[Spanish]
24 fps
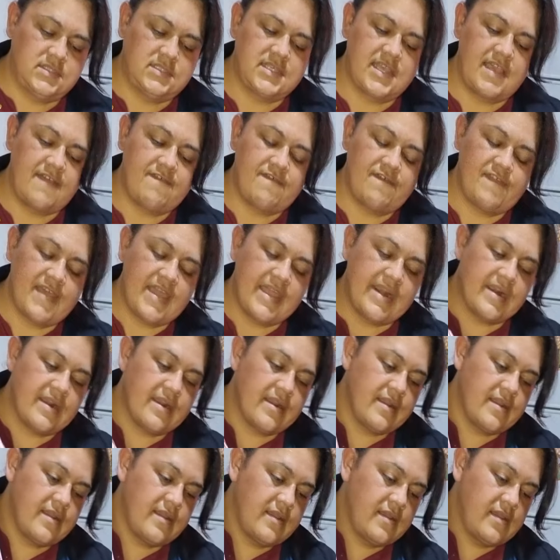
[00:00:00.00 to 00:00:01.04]
Zephyr.
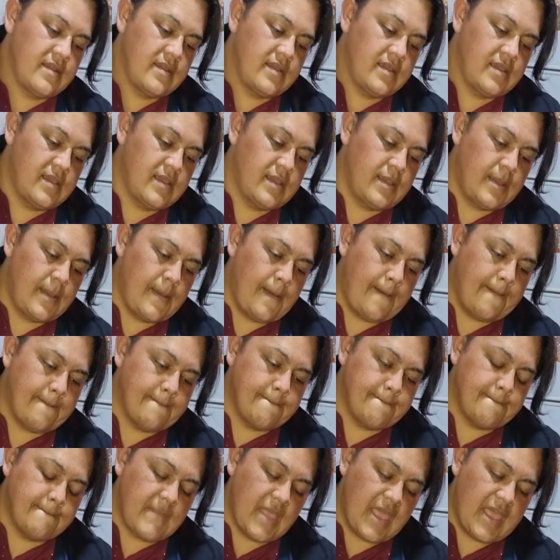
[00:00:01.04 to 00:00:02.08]

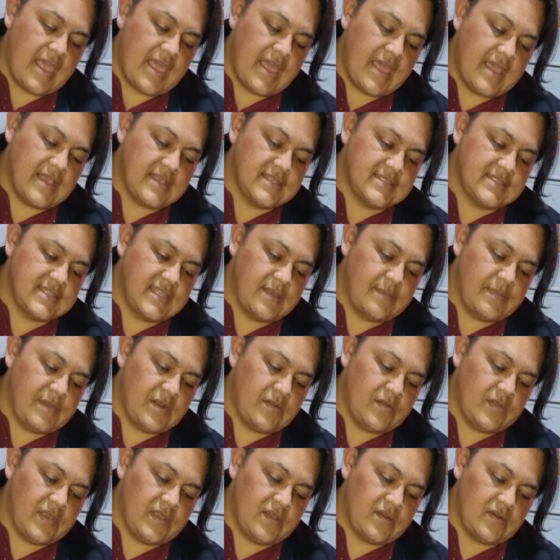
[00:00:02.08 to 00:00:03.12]
Este
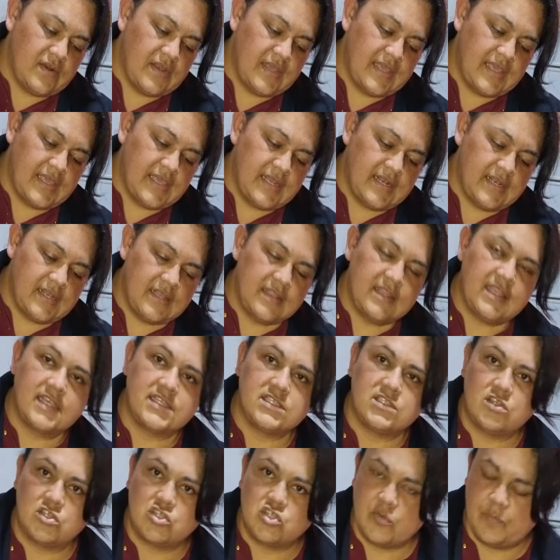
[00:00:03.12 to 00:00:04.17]
me lo dieron en
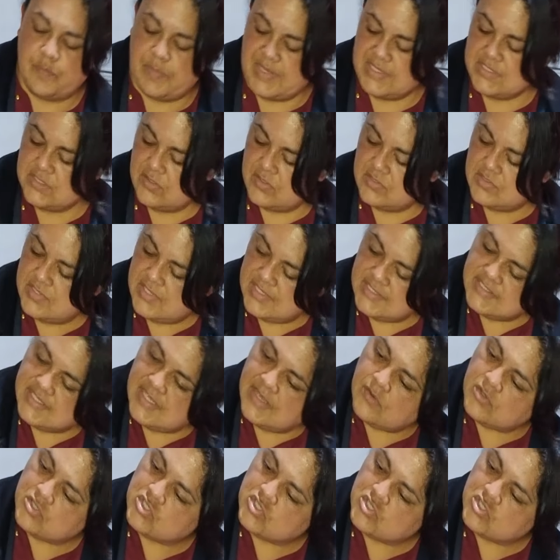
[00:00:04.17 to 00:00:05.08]
18 pesos. Es de